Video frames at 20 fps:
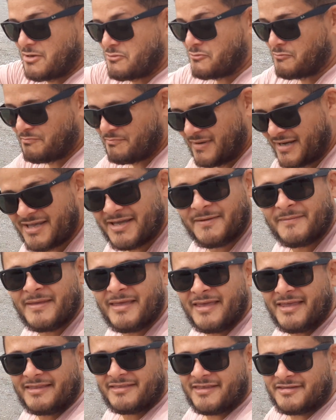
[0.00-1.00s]
acompanha,
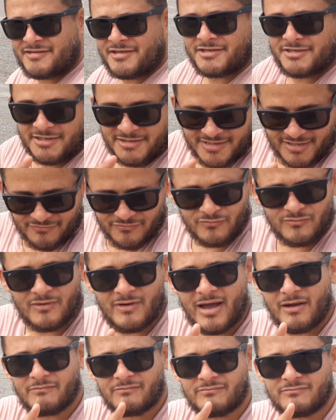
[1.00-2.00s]
Desse dia teve um,
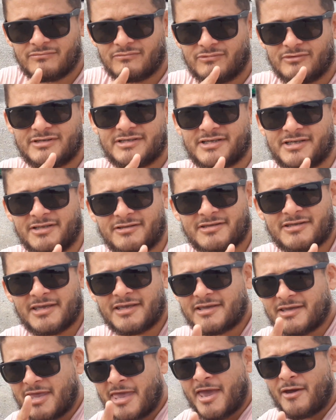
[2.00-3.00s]
um inscrito
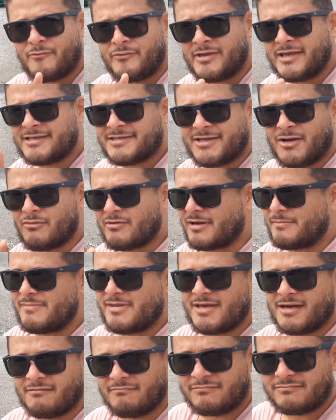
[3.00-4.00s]
que, que reconheceu o
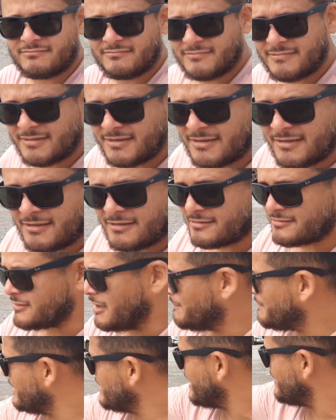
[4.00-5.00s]
caminhão.
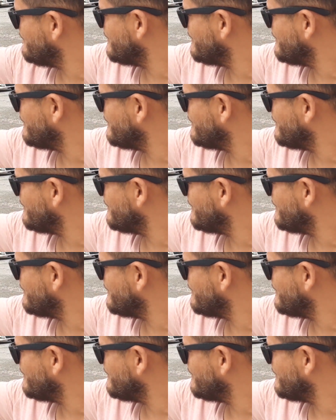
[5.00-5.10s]
Só pela